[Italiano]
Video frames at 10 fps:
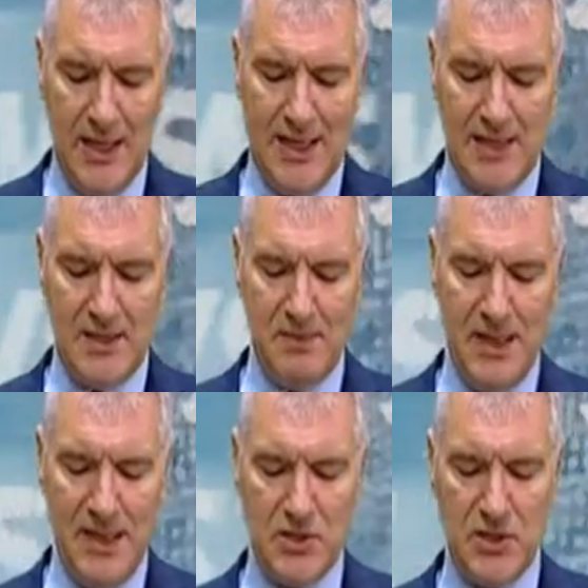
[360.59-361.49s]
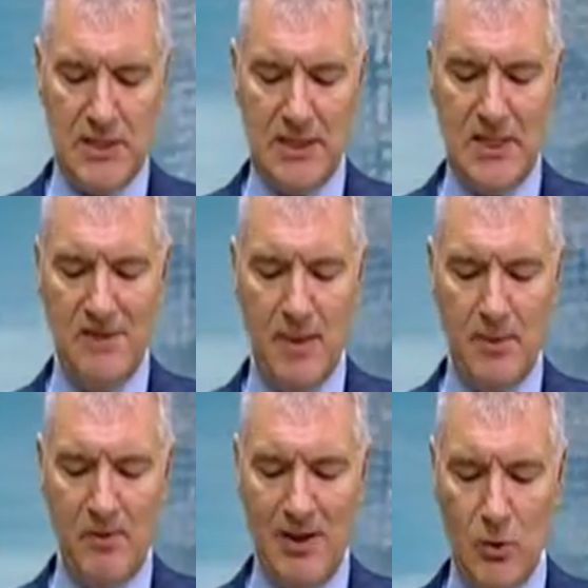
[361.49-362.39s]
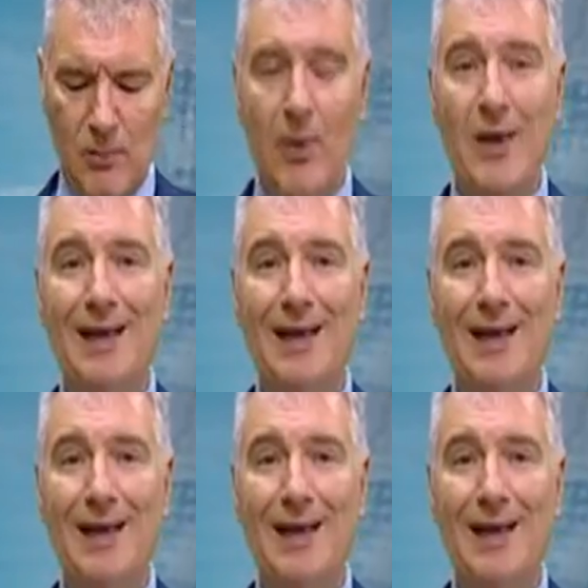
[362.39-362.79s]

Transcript: L'Assemblea legislativa ha approvato poi